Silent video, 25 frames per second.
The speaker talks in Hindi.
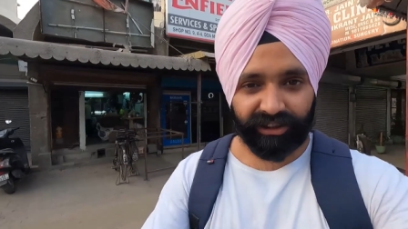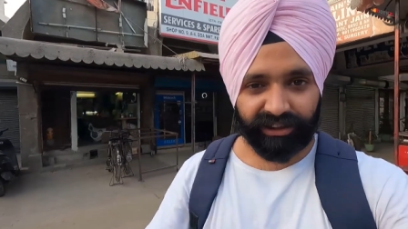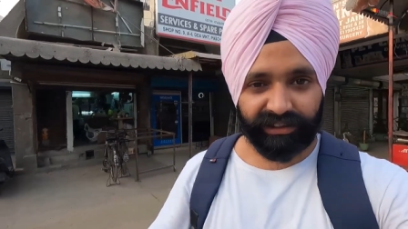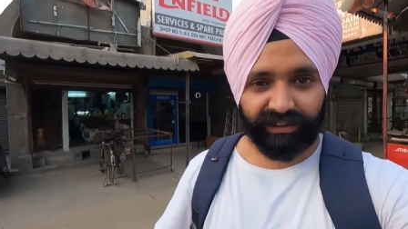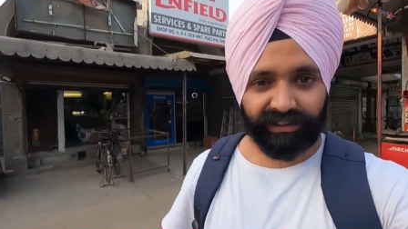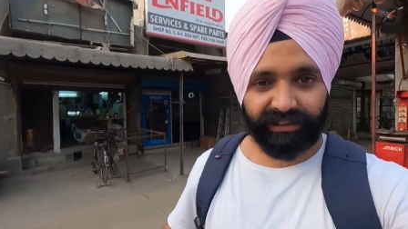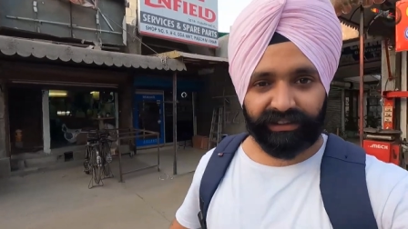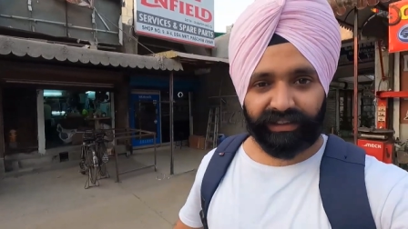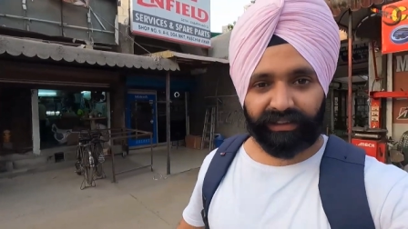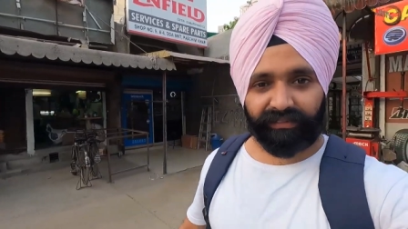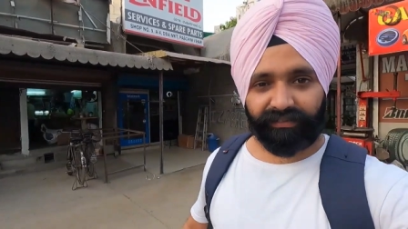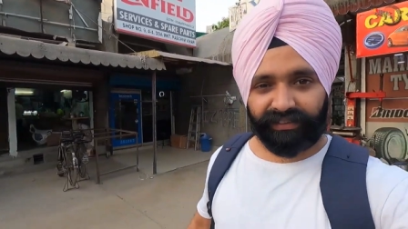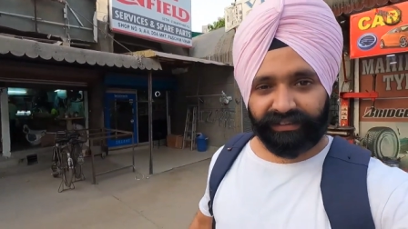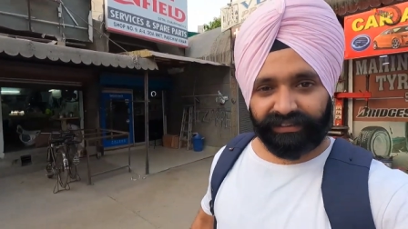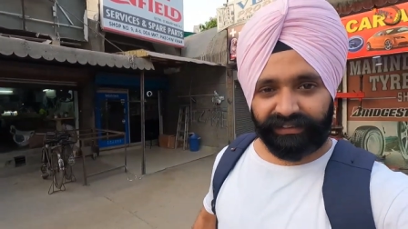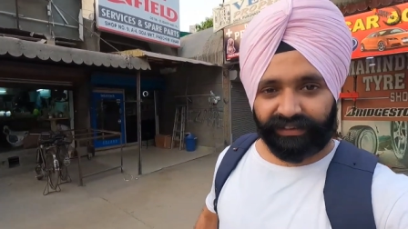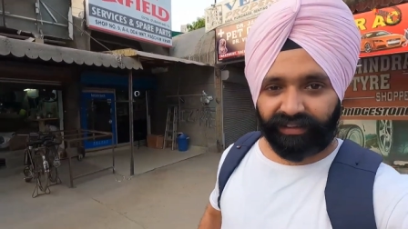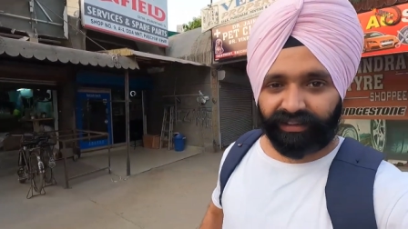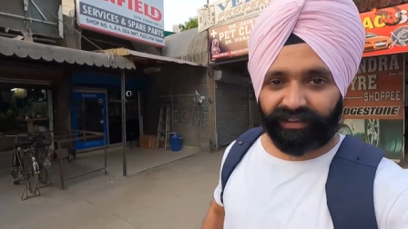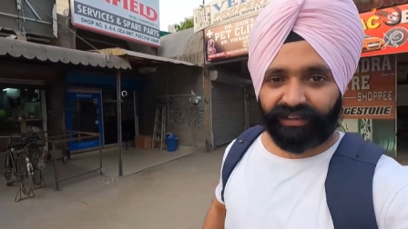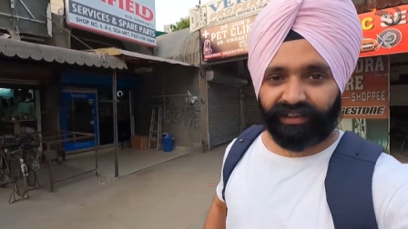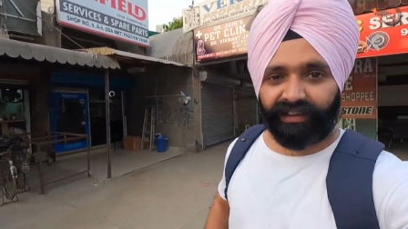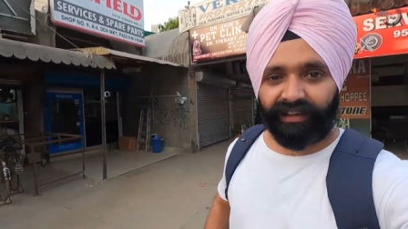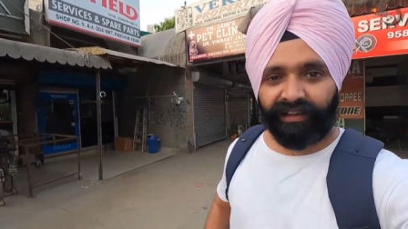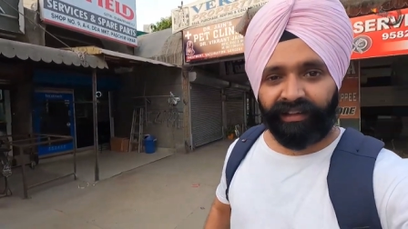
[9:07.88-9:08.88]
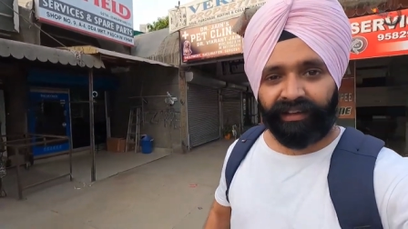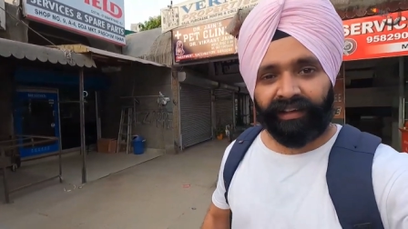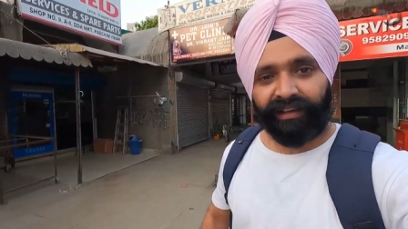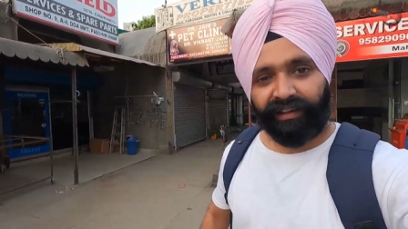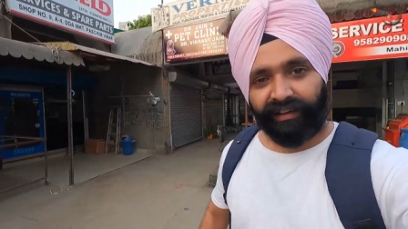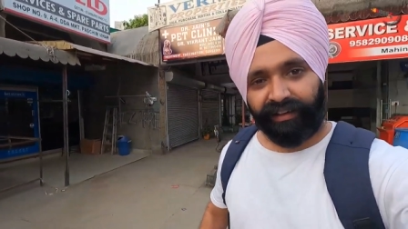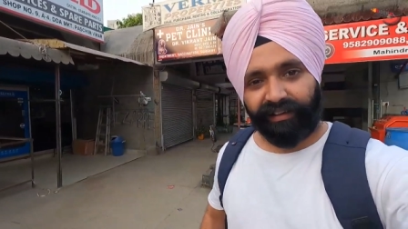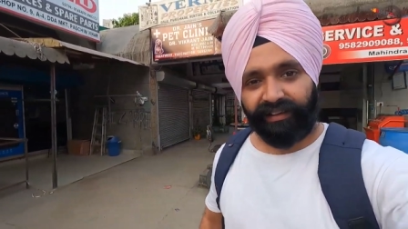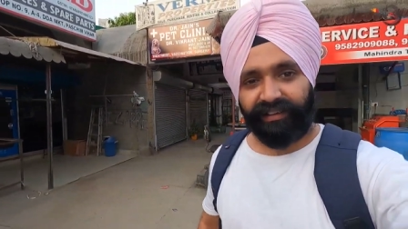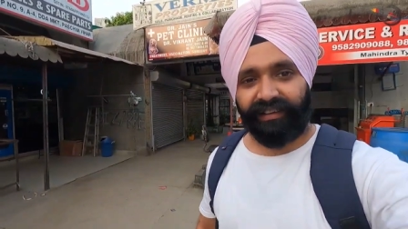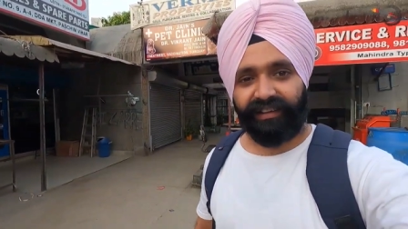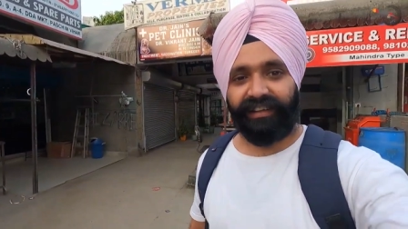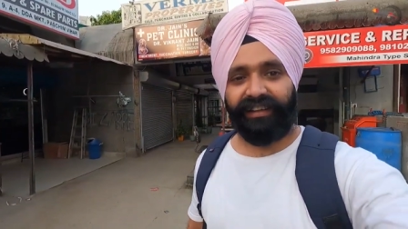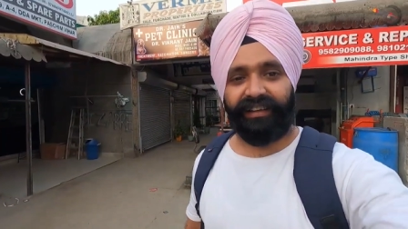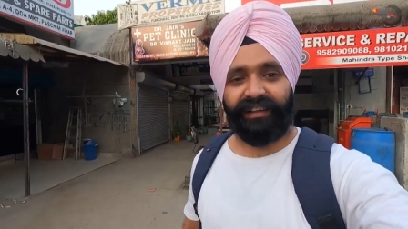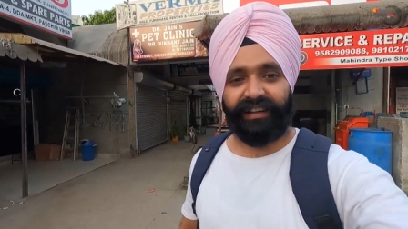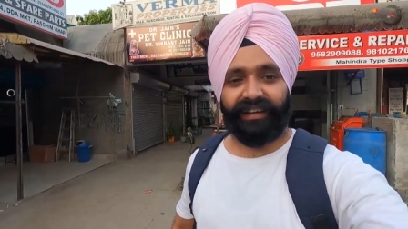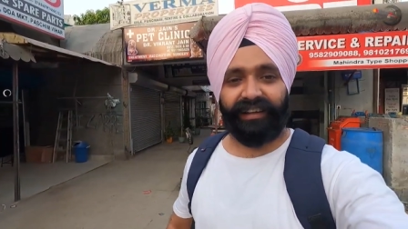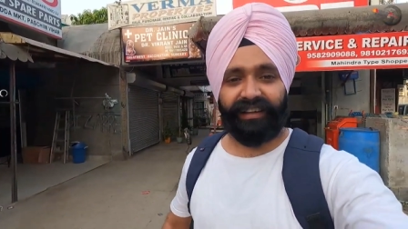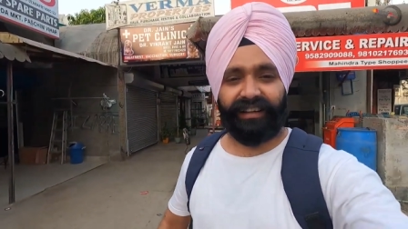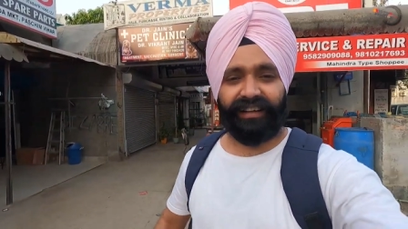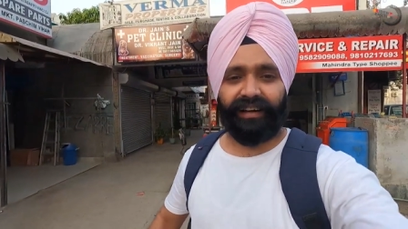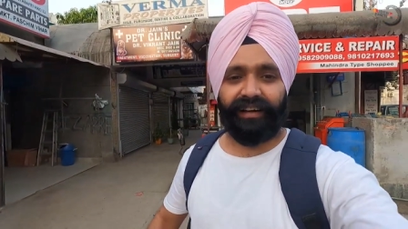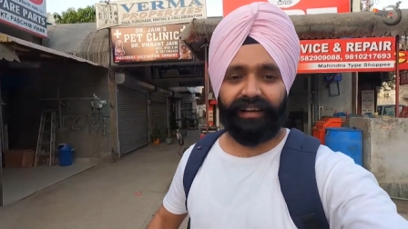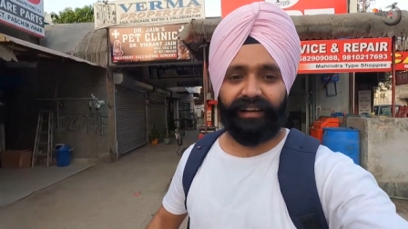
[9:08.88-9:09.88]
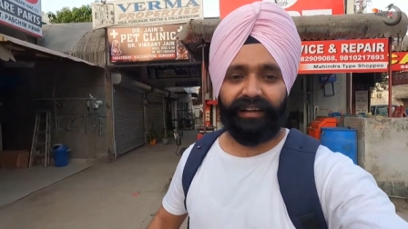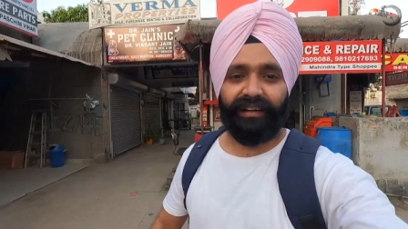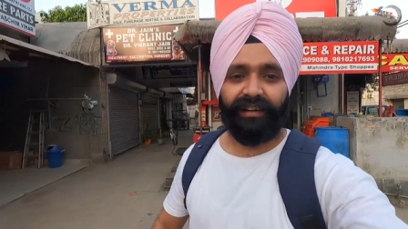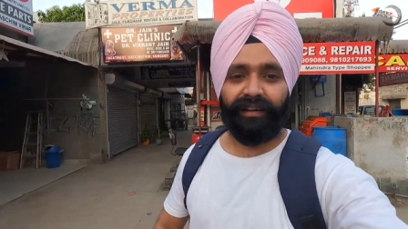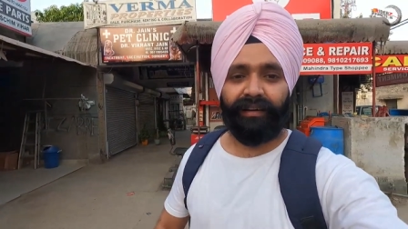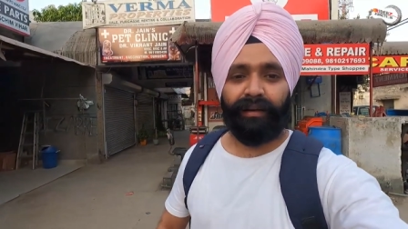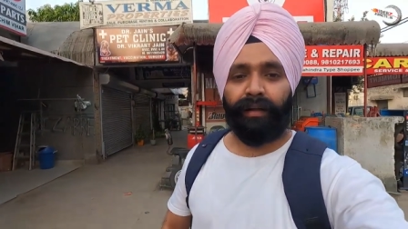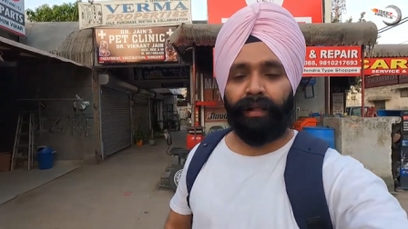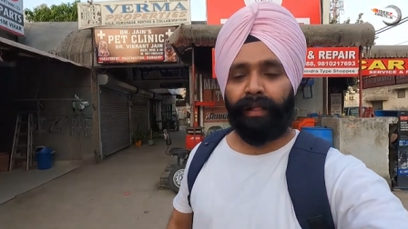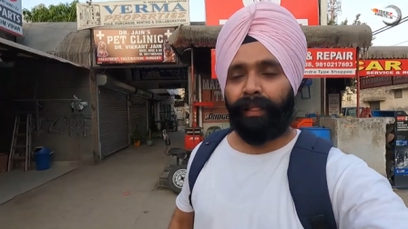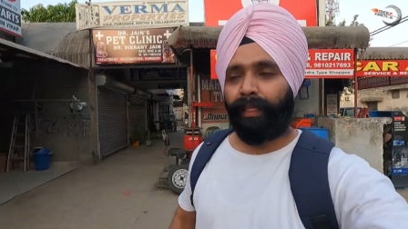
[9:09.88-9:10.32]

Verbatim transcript: अच्छे से सर्विस करते हैं नीट एंड क्लीन